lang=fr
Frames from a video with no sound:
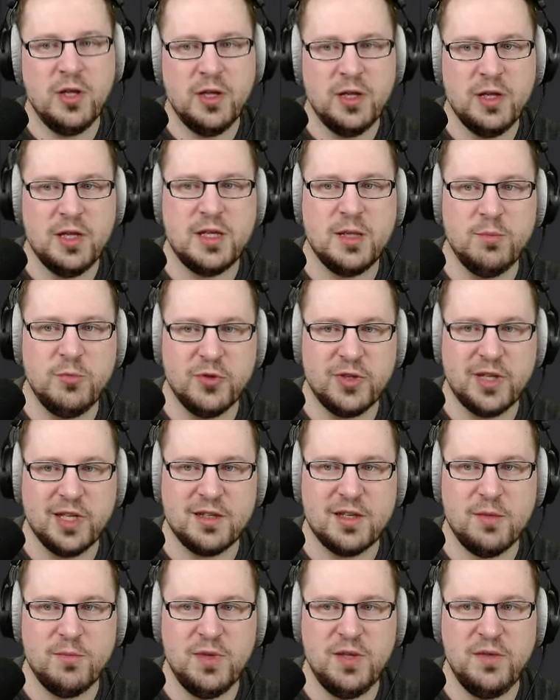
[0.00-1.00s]
Équipe de
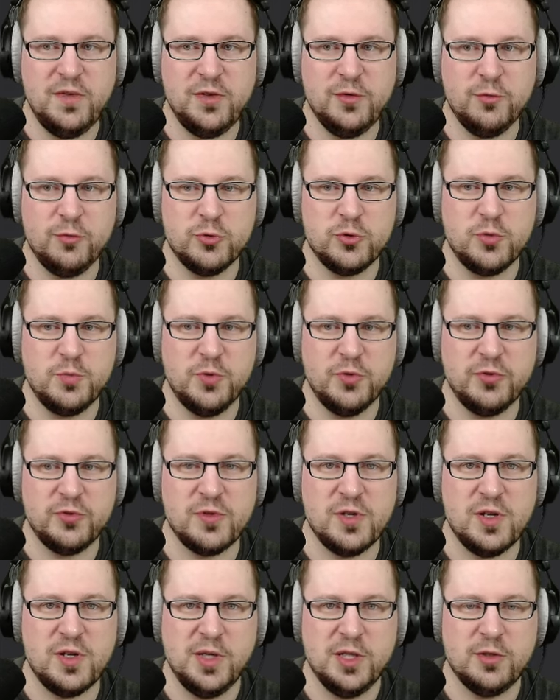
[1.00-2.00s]
4 division, je pense que
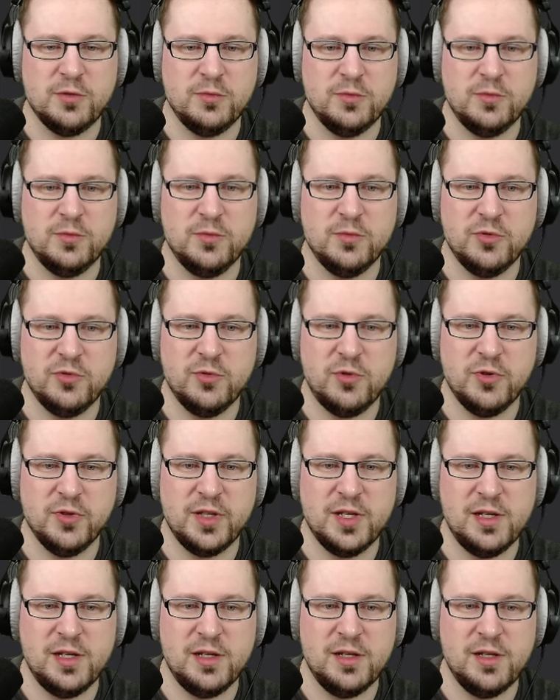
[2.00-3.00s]
les mecs ont, sont
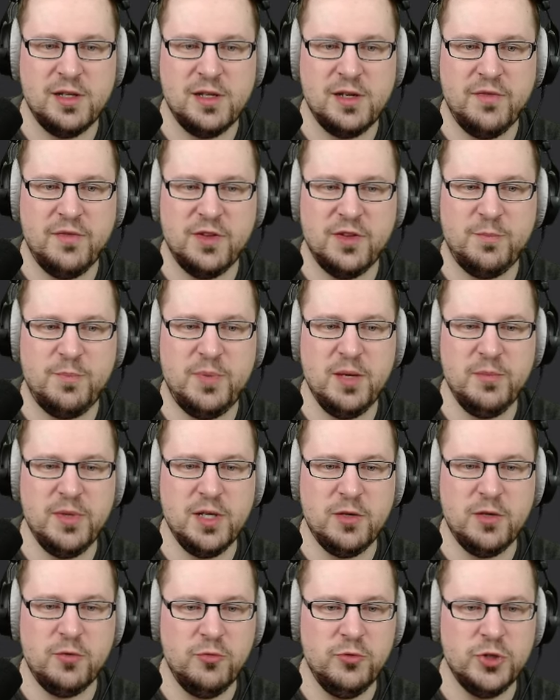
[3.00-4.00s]
rentrés les, fesses bien
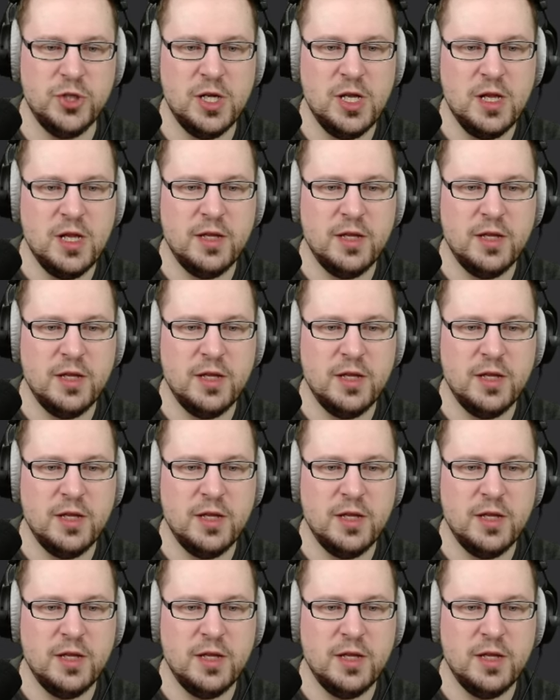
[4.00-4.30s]
bien rouges.